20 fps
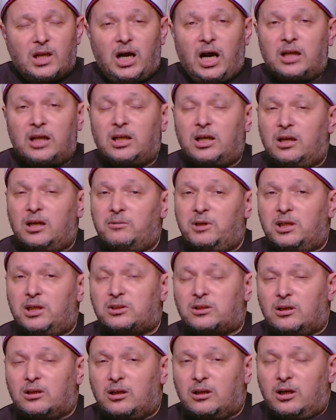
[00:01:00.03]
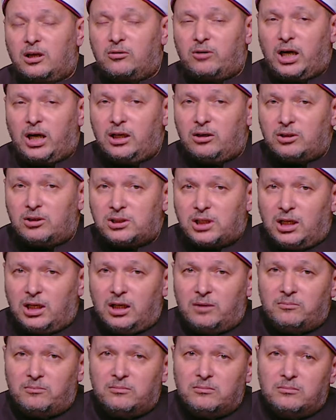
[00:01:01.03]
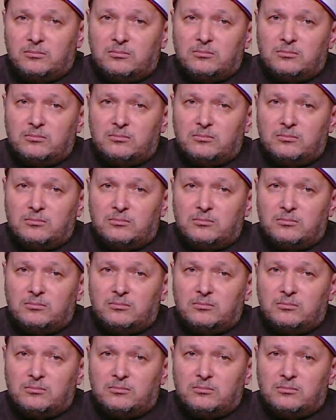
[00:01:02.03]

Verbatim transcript: أعاد النبي صلى الله عليه وسلم